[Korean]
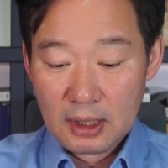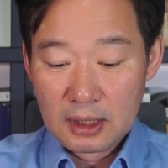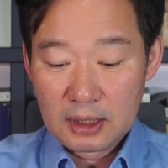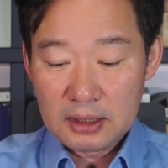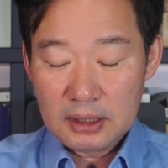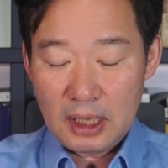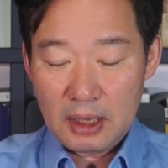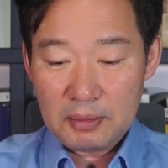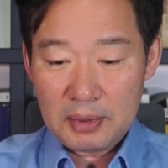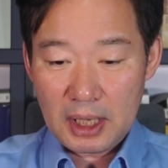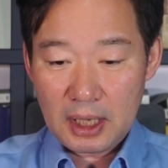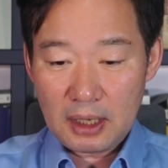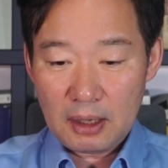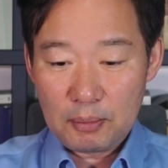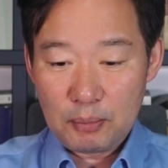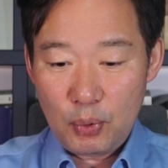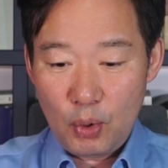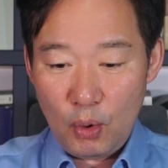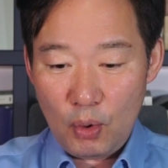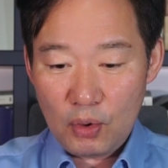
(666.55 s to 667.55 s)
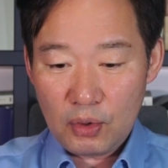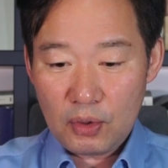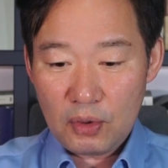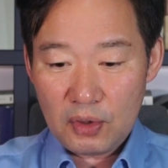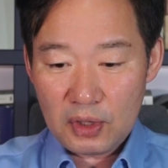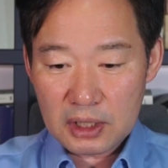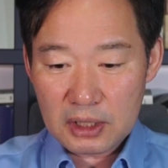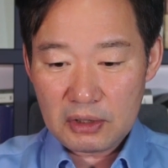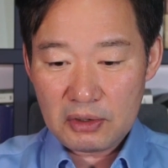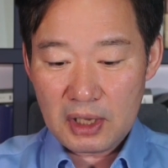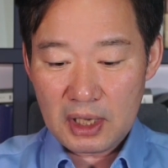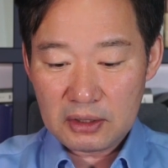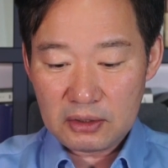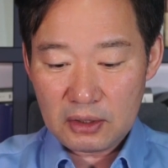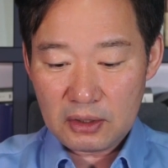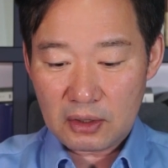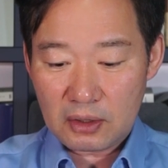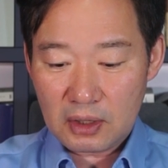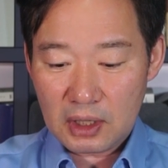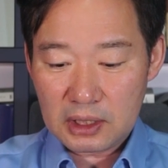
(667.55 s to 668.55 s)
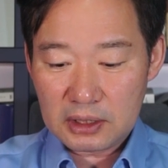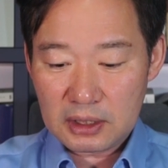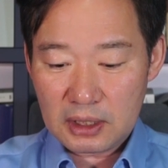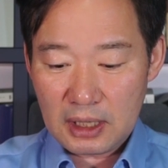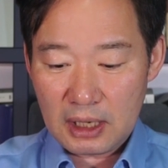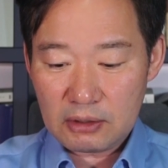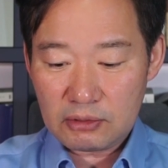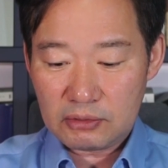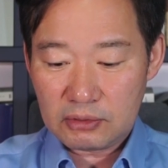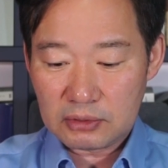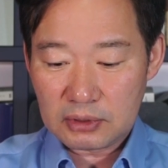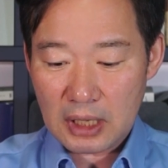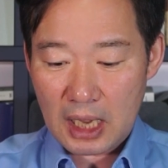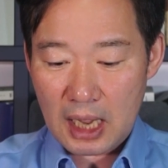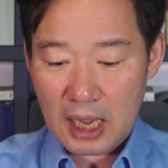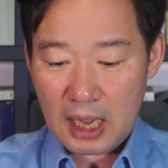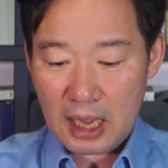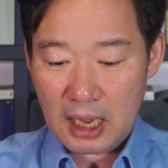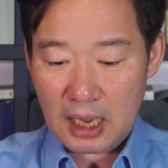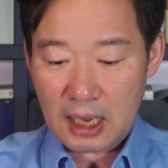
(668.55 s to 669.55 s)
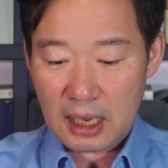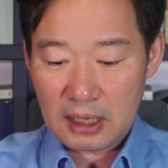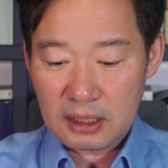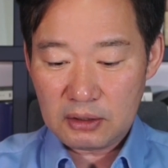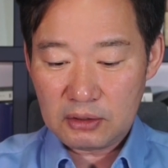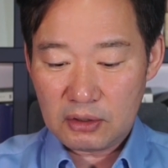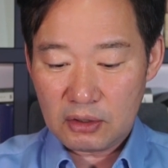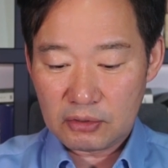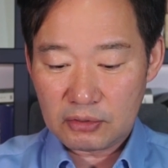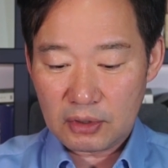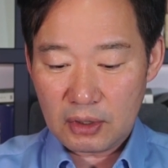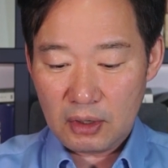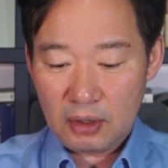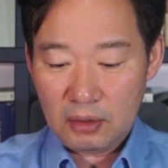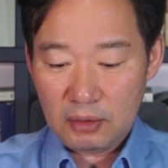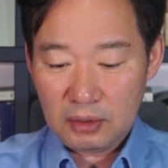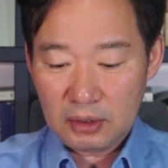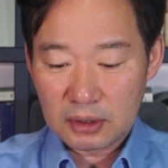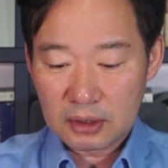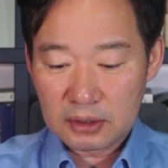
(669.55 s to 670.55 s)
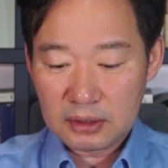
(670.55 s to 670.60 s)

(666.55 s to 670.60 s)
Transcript: 그 다음에 그러니까 포커 이외에도 여러 가지를 했구나 하는 거고요.